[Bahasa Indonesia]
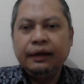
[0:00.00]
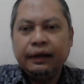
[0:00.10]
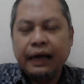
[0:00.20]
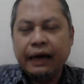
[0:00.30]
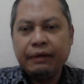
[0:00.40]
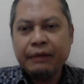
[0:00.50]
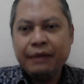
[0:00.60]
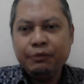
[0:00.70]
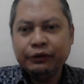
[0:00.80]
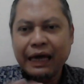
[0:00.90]
Nah,
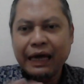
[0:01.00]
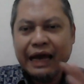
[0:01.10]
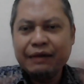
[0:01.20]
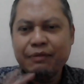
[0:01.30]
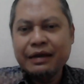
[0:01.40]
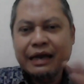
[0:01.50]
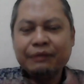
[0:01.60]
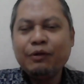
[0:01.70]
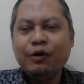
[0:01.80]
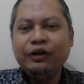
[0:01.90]
Bapak Ibu tadi ada
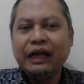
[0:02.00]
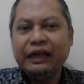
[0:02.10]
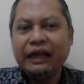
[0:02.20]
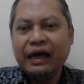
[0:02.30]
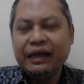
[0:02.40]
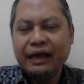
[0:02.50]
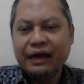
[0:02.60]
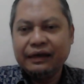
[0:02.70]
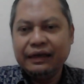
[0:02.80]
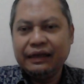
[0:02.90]
banyak model ya
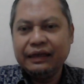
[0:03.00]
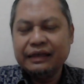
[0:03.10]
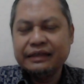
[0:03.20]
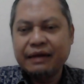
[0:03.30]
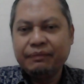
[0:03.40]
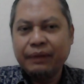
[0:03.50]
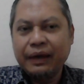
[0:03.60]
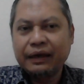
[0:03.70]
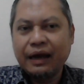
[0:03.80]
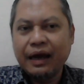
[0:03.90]
yang
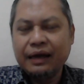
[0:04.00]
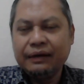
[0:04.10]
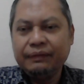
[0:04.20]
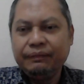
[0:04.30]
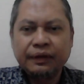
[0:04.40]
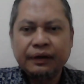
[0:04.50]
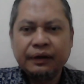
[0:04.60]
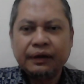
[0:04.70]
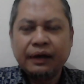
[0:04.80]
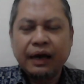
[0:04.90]
disampaikan.
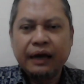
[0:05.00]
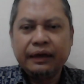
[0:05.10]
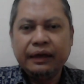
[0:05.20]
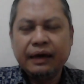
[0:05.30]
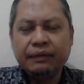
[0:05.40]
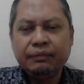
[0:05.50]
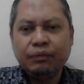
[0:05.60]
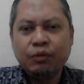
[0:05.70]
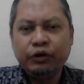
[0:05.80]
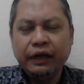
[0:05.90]
Ada yang
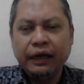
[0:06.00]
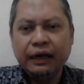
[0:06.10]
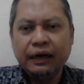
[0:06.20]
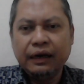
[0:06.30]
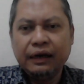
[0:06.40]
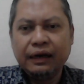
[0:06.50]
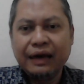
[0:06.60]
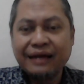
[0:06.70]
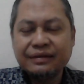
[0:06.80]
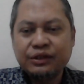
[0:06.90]
model
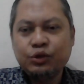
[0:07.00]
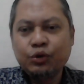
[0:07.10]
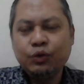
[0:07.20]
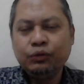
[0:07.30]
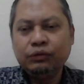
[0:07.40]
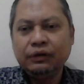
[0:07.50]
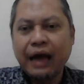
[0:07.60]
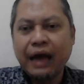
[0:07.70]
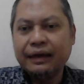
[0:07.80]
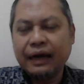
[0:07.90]
langsung,
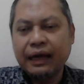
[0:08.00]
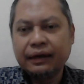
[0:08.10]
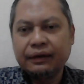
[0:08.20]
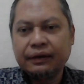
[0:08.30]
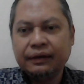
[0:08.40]
direct.